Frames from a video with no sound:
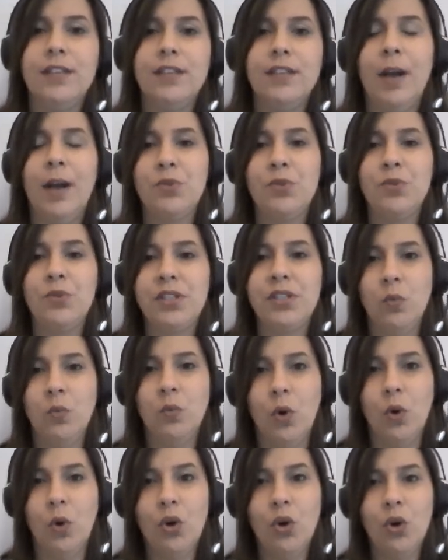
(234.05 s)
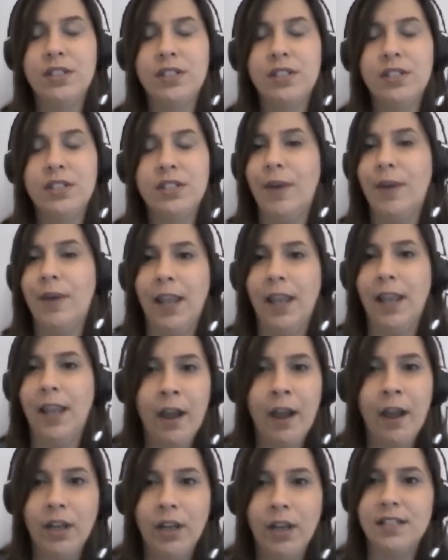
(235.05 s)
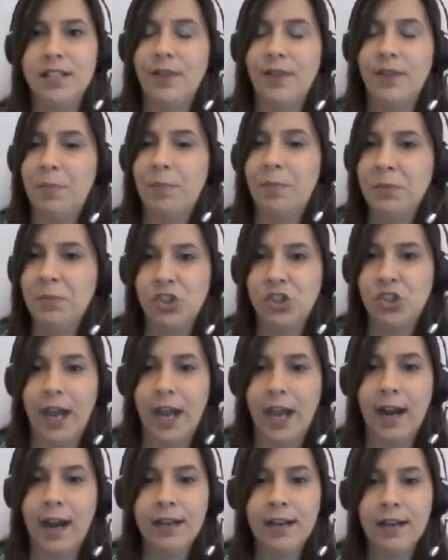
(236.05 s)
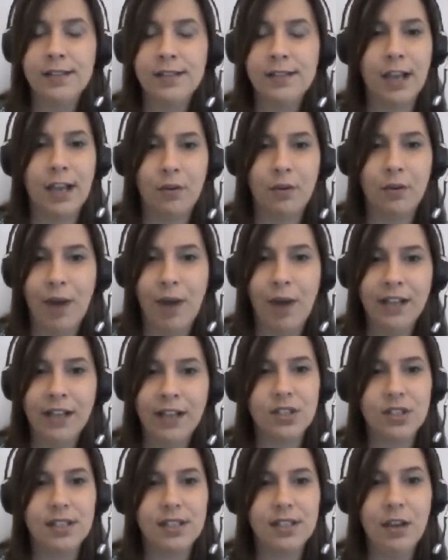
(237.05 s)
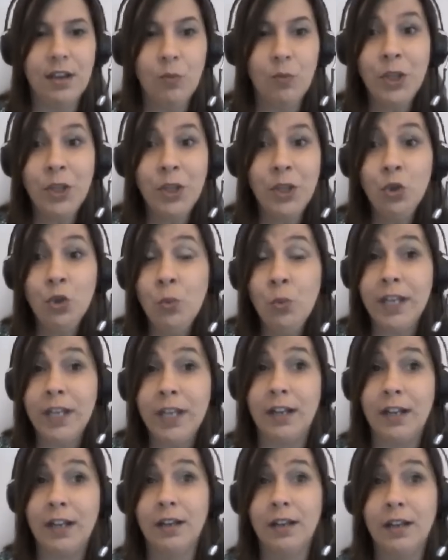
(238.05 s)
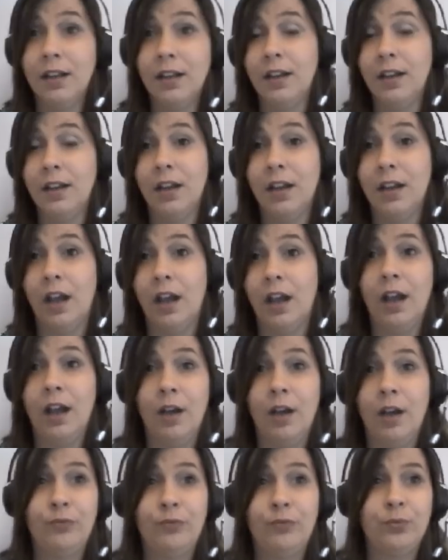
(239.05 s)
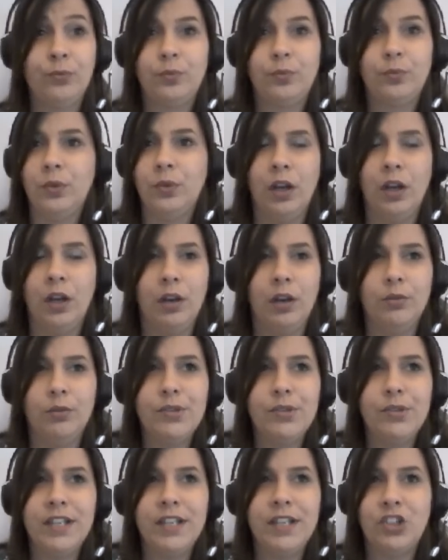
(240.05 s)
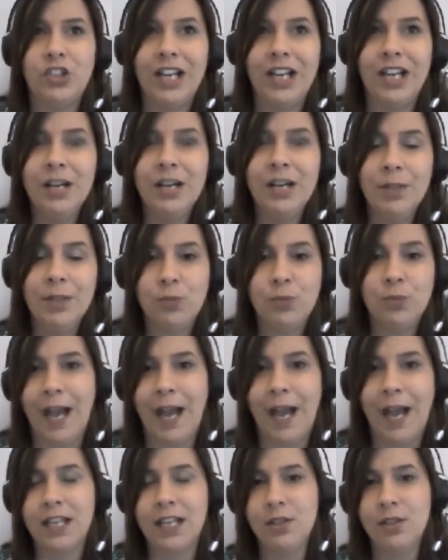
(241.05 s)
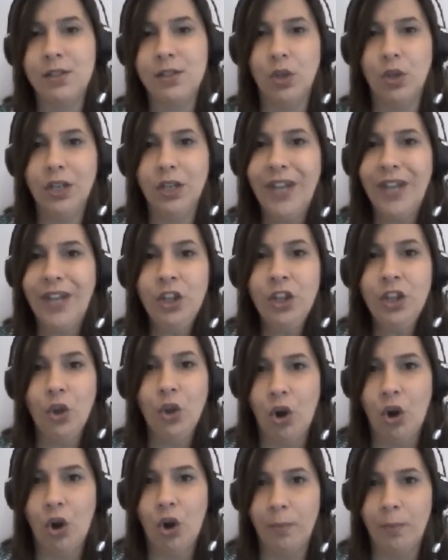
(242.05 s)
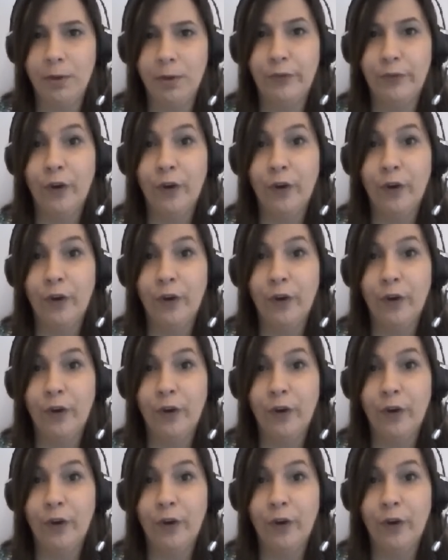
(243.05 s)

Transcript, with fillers: Você vai para o SeaWorld, você vai para Legoland, você vai para Busch Gardens, aquáticas. Tem uma inúmera... Uh, uh, ou seja, a gama de parques em Orlando é enorme.